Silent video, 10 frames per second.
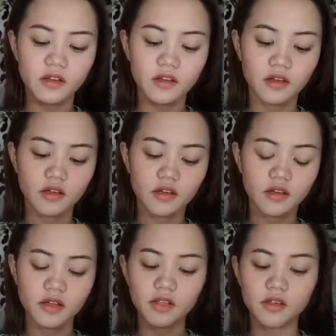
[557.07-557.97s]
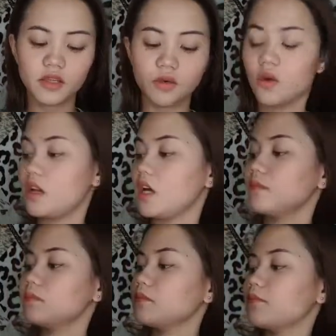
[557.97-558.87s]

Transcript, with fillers: na hindi ko alam.